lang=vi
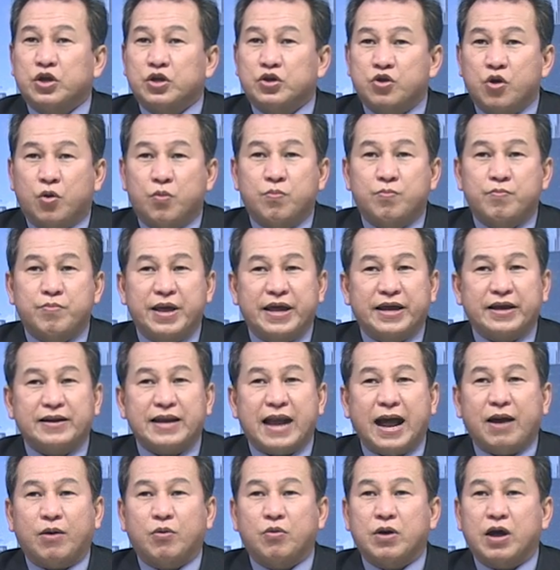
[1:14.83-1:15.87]
dùng biển
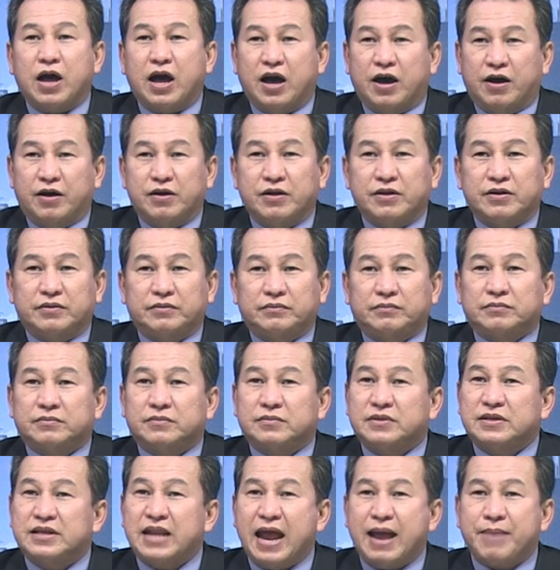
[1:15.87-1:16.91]
đảo ở
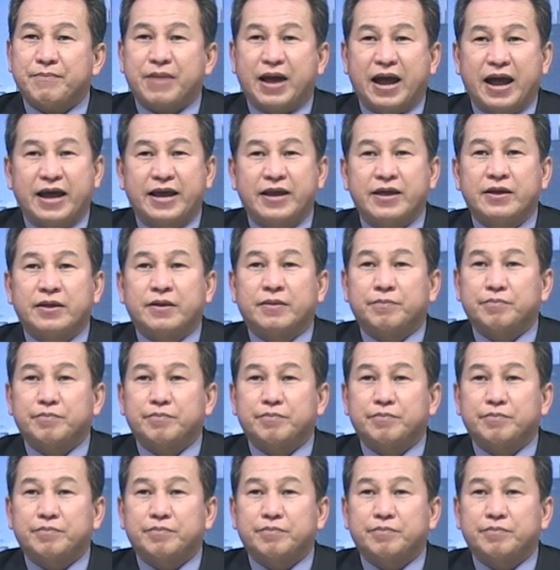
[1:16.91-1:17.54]
Nam Hải,